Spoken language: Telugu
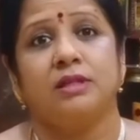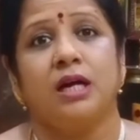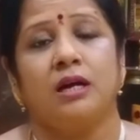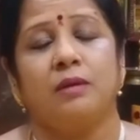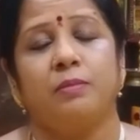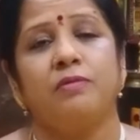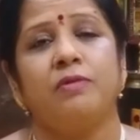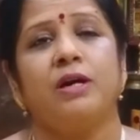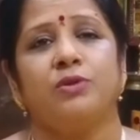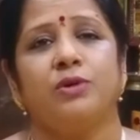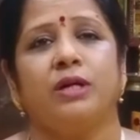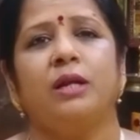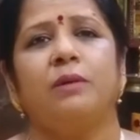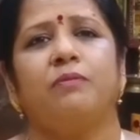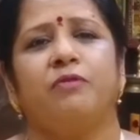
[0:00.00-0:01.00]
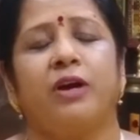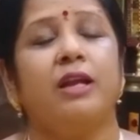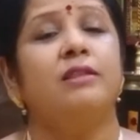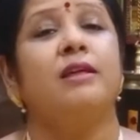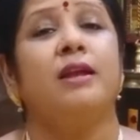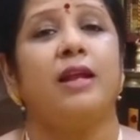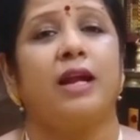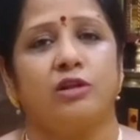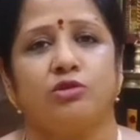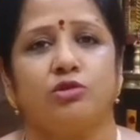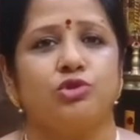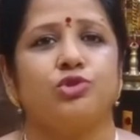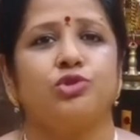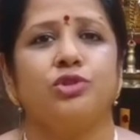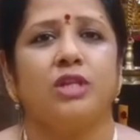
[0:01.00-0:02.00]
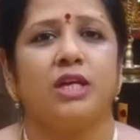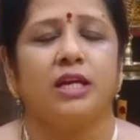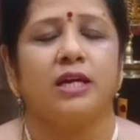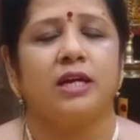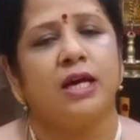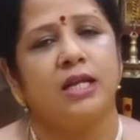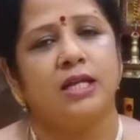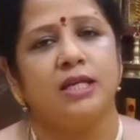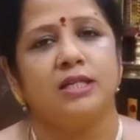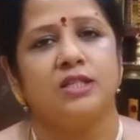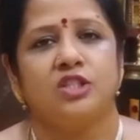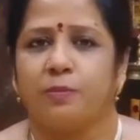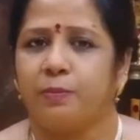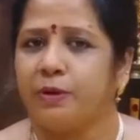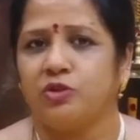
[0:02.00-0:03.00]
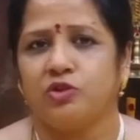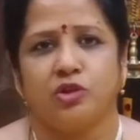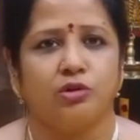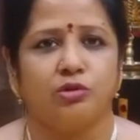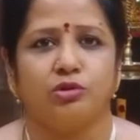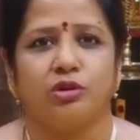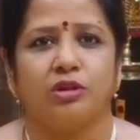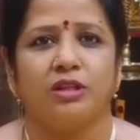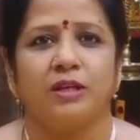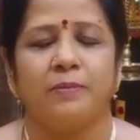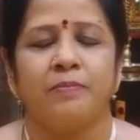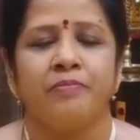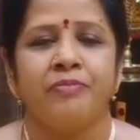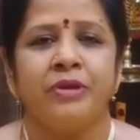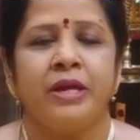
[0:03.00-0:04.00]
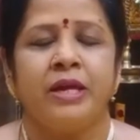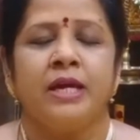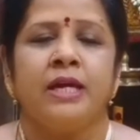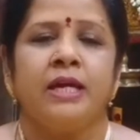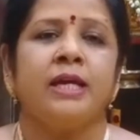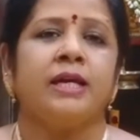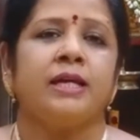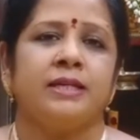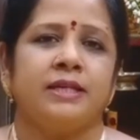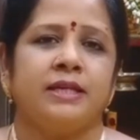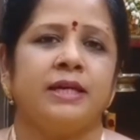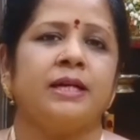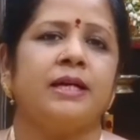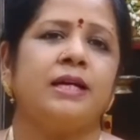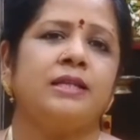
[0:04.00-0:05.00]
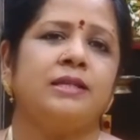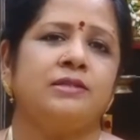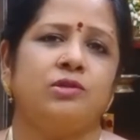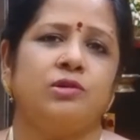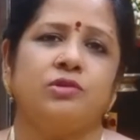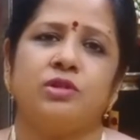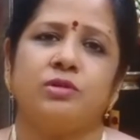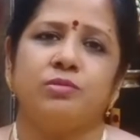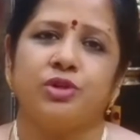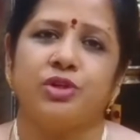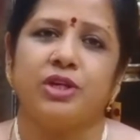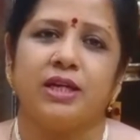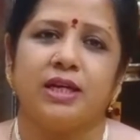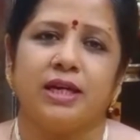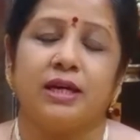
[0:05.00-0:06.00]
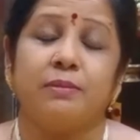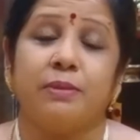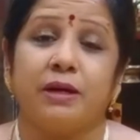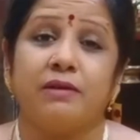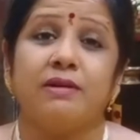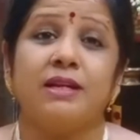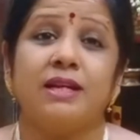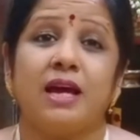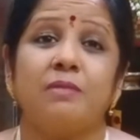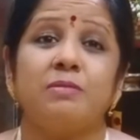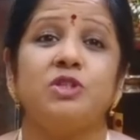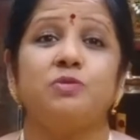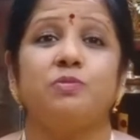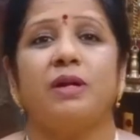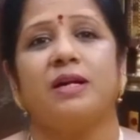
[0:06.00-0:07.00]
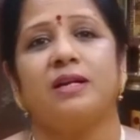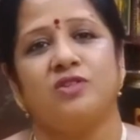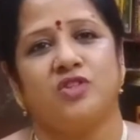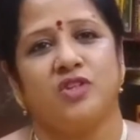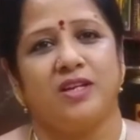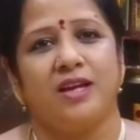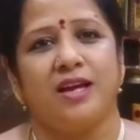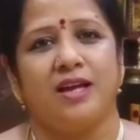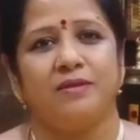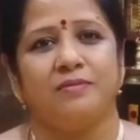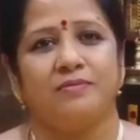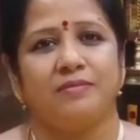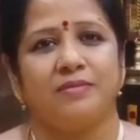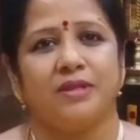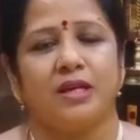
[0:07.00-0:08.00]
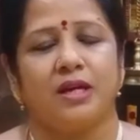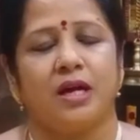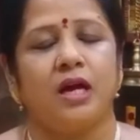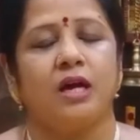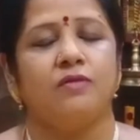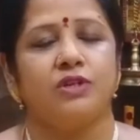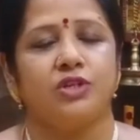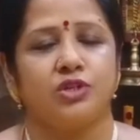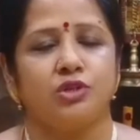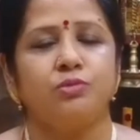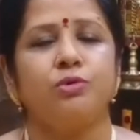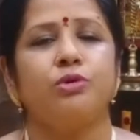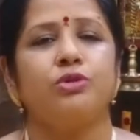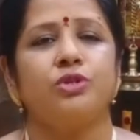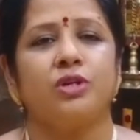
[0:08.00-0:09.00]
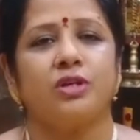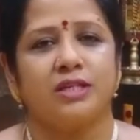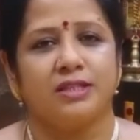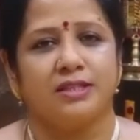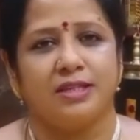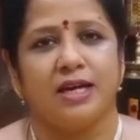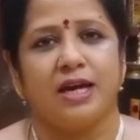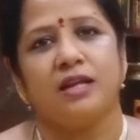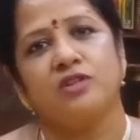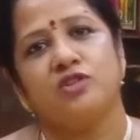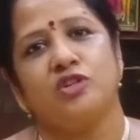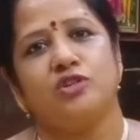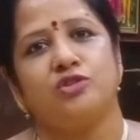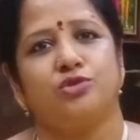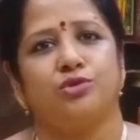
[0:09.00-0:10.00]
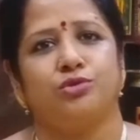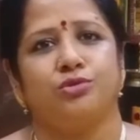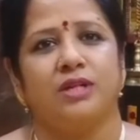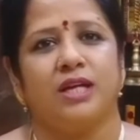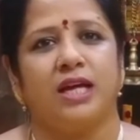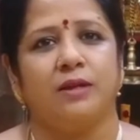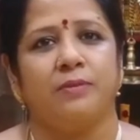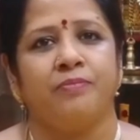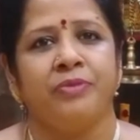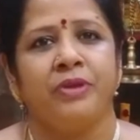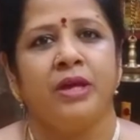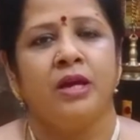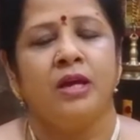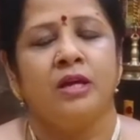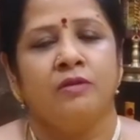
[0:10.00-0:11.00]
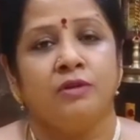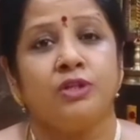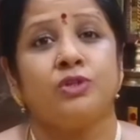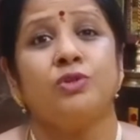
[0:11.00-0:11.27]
అపవాదం అంటే ఫలితం లాంటిది వస్తుంది అని చెప్పడం జరుగుతోంది ఇక ఏకాదశి రోజున ముఖ్యంగా భగవన్నామ స్మరణం చేయాలి ఆ విష్ణుమూర్తి యొక్క ధ్యానం చేస్తూ ఉండాలి విష్ణు